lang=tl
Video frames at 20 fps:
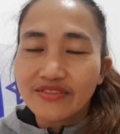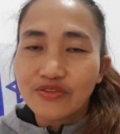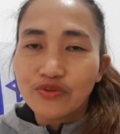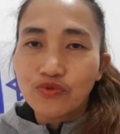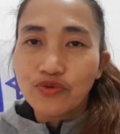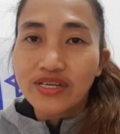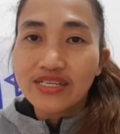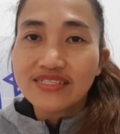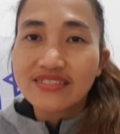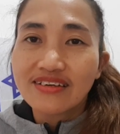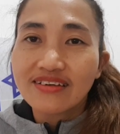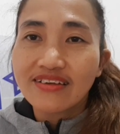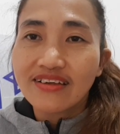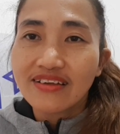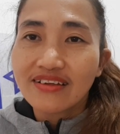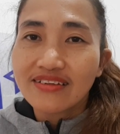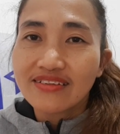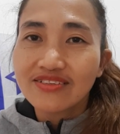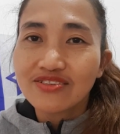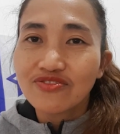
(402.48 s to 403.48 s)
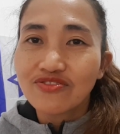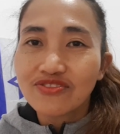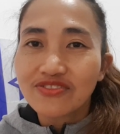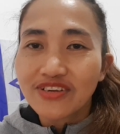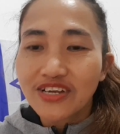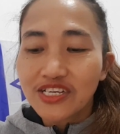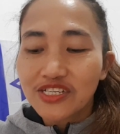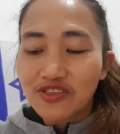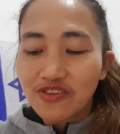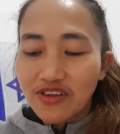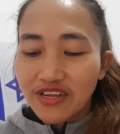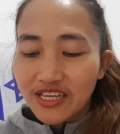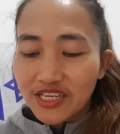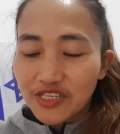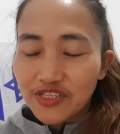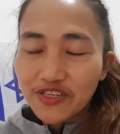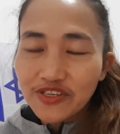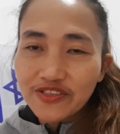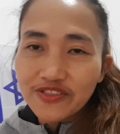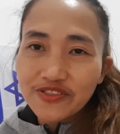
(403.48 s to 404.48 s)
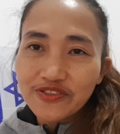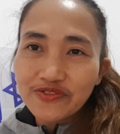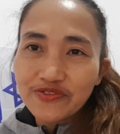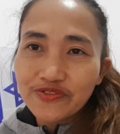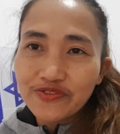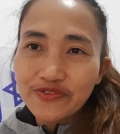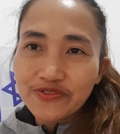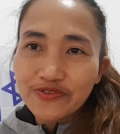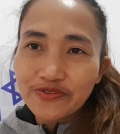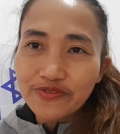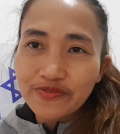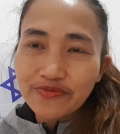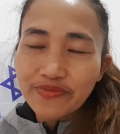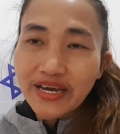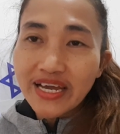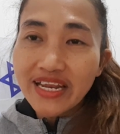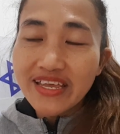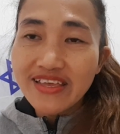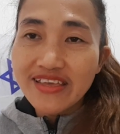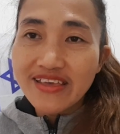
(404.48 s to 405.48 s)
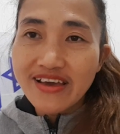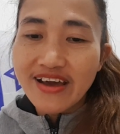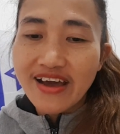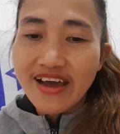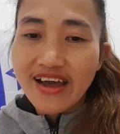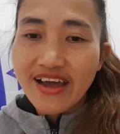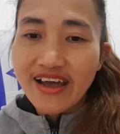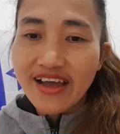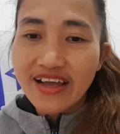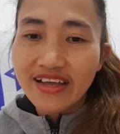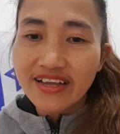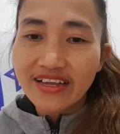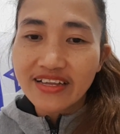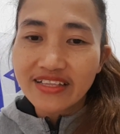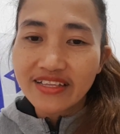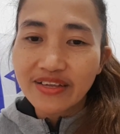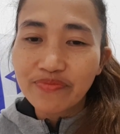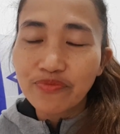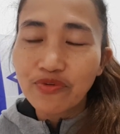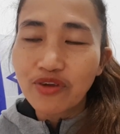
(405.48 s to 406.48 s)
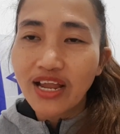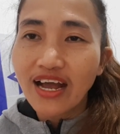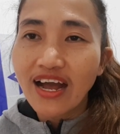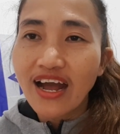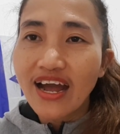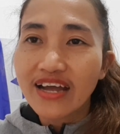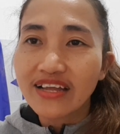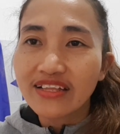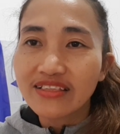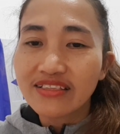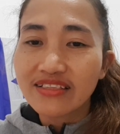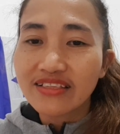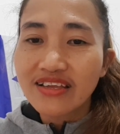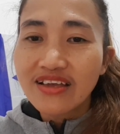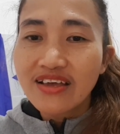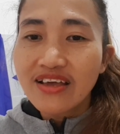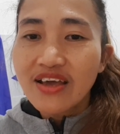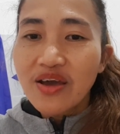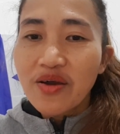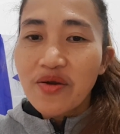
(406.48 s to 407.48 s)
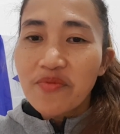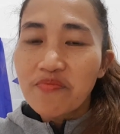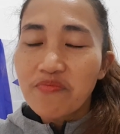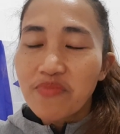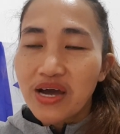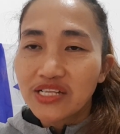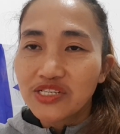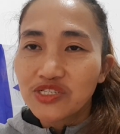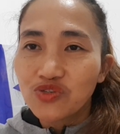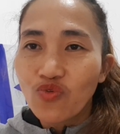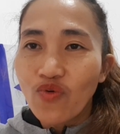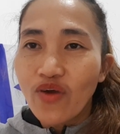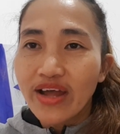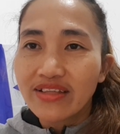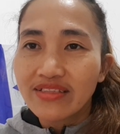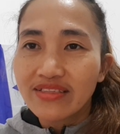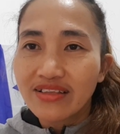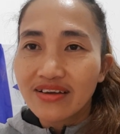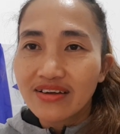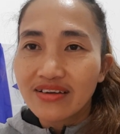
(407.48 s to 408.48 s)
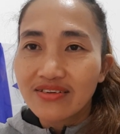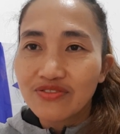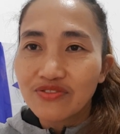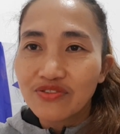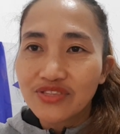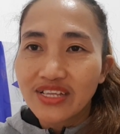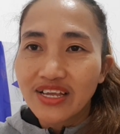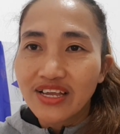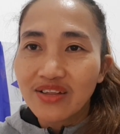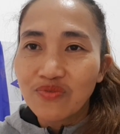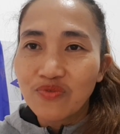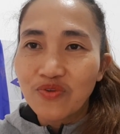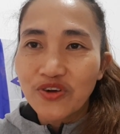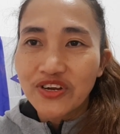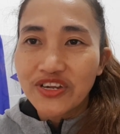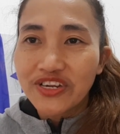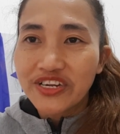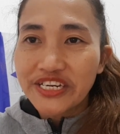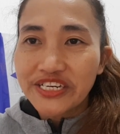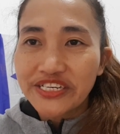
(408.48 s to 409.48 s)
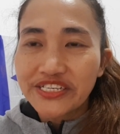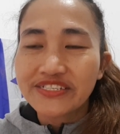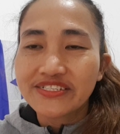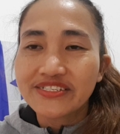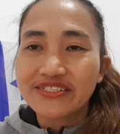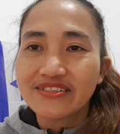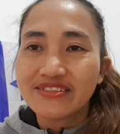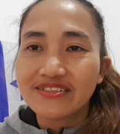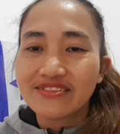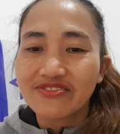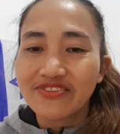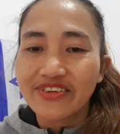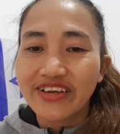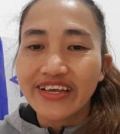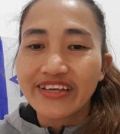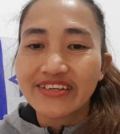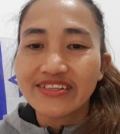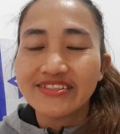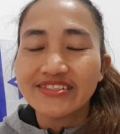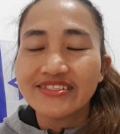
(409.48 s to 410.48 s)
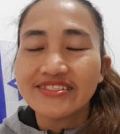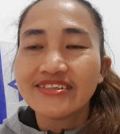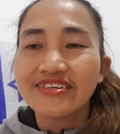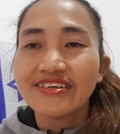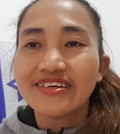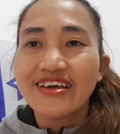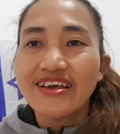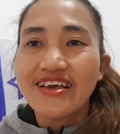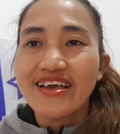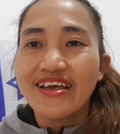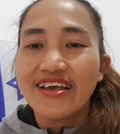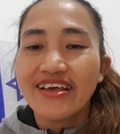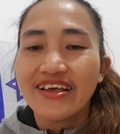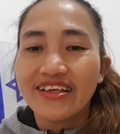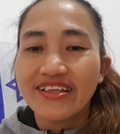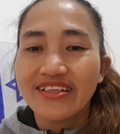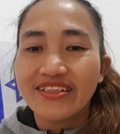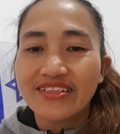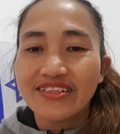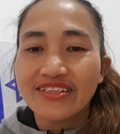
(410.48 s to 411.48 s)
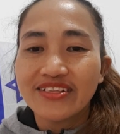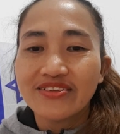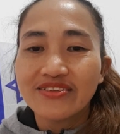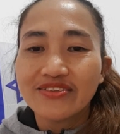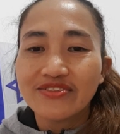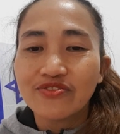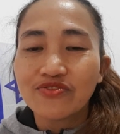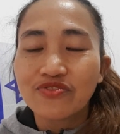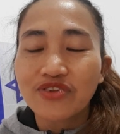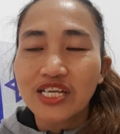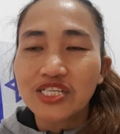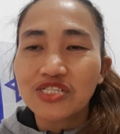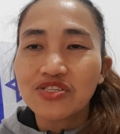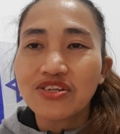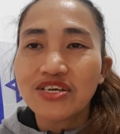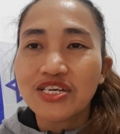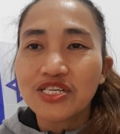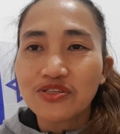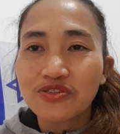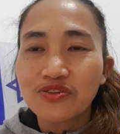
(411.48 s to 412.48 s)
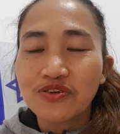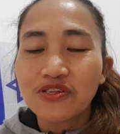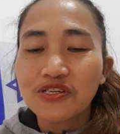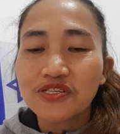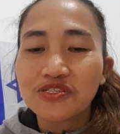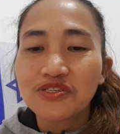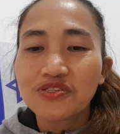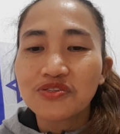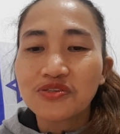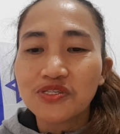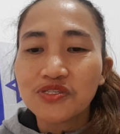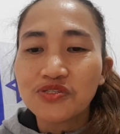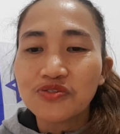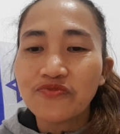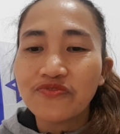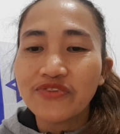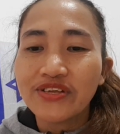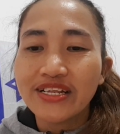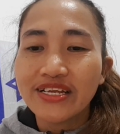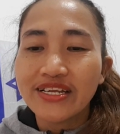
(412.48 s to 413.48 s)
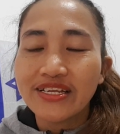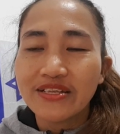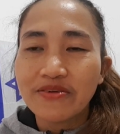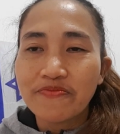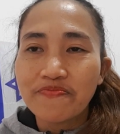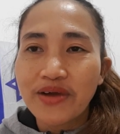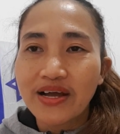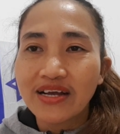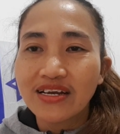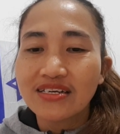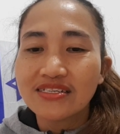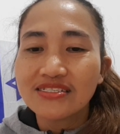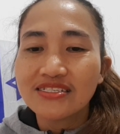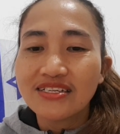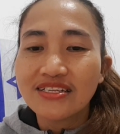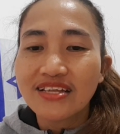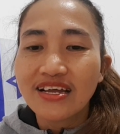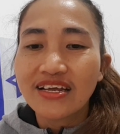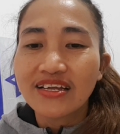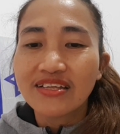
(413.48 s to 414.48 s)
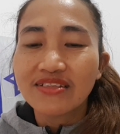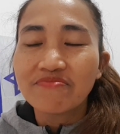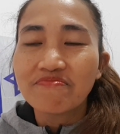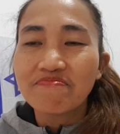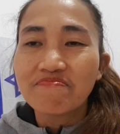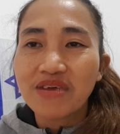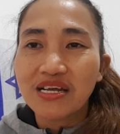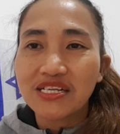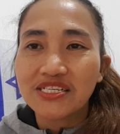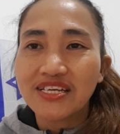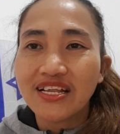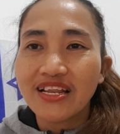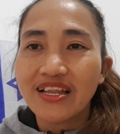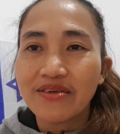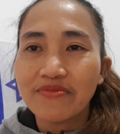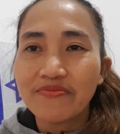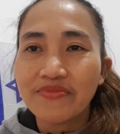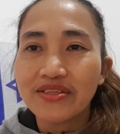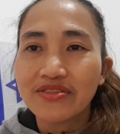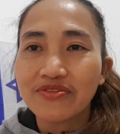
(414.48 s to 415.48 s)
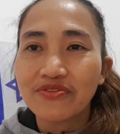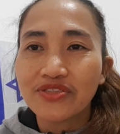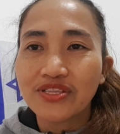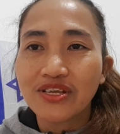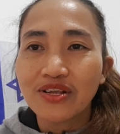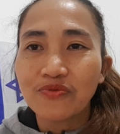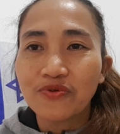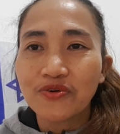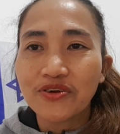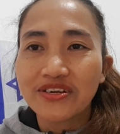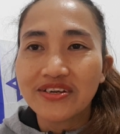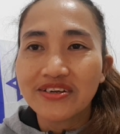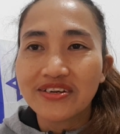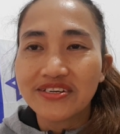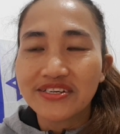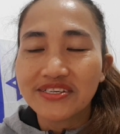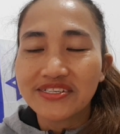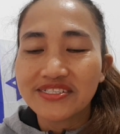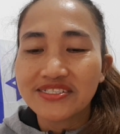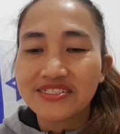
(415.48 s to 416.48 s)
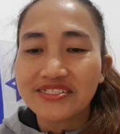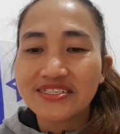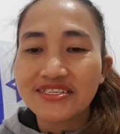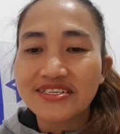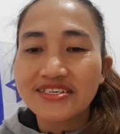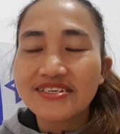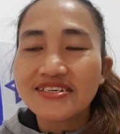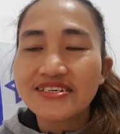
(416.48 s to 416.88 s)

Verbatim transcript: Once again, congratulations to Maria ng Bulacan, batch 1 ng Hotel Workers Israel. And congratulations also to Jubilee ng Pangasinan, batch 11 Hotel Workers